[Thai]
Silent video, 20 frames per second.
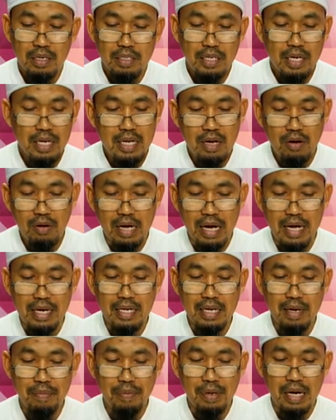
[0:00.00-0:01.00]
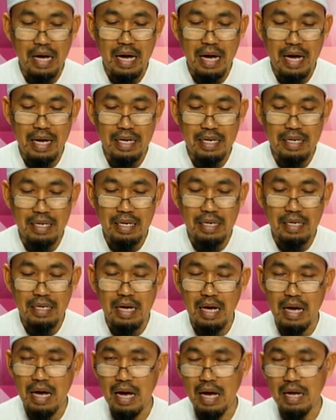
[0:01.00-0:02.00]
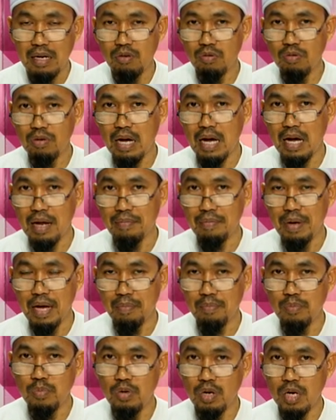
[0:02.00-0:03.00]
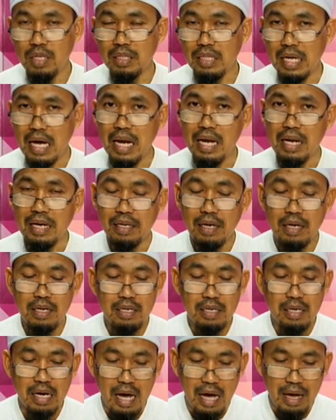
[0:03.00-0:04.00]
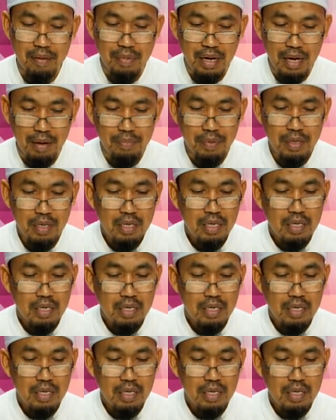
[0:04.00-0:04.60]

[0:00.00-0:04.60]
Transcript: เช่นเดียวกันนะครับการอ่านกุรอานแบบมุรัตตัลก็คืออ่านแบบ